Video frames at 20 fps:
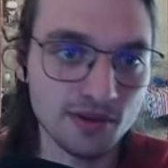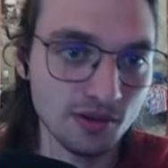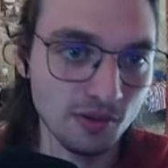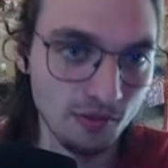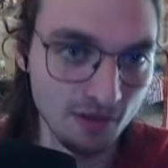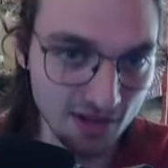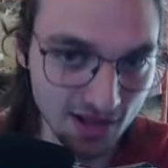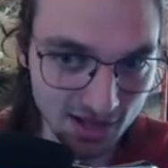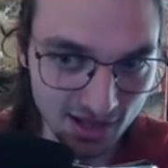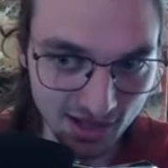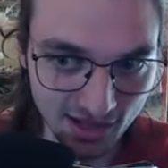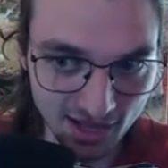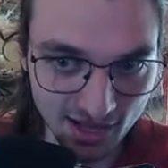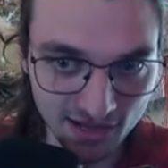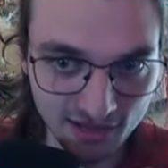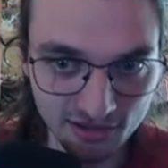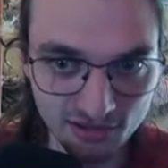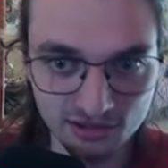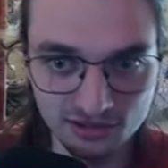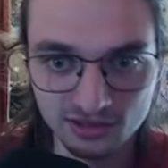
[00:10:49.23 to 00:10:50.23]
qual è la
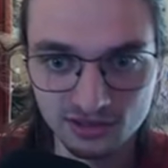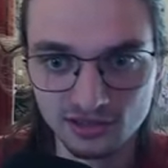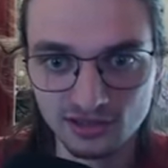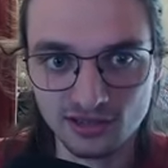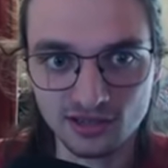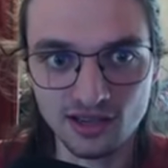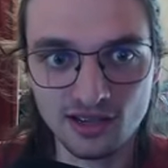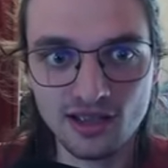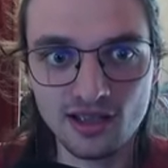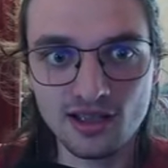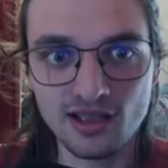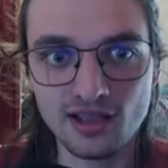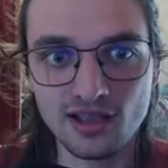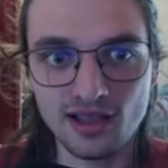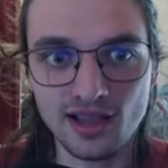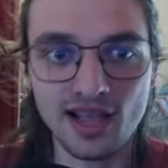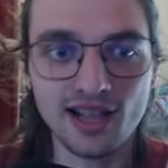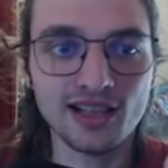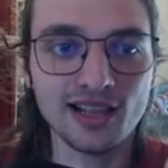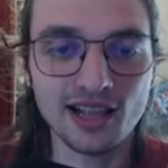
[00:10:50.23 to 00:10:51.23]
Lightcons,
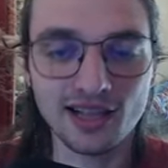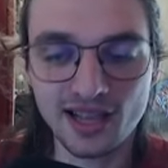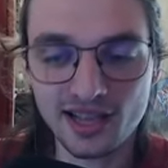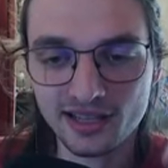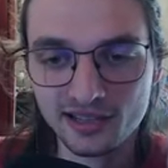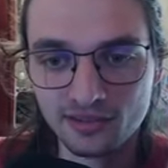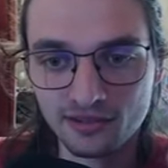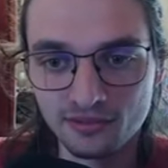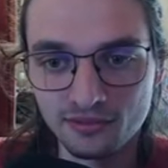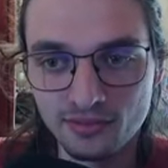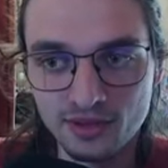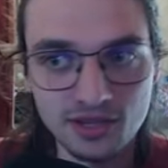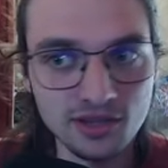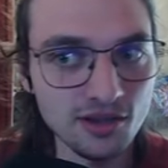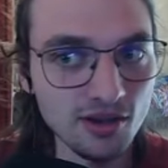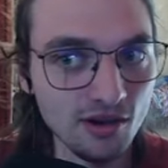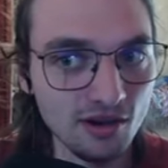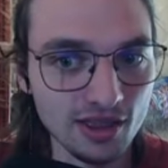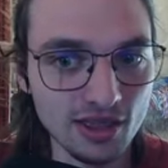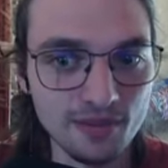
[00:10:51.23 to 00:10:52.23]
la Lightcon
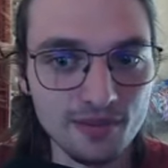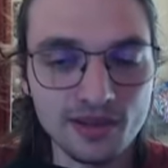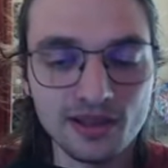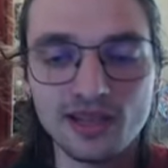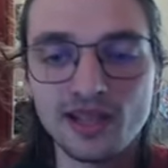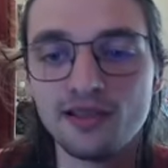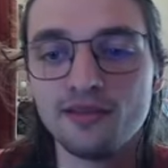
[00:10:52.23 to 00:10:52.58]
migliore per lei,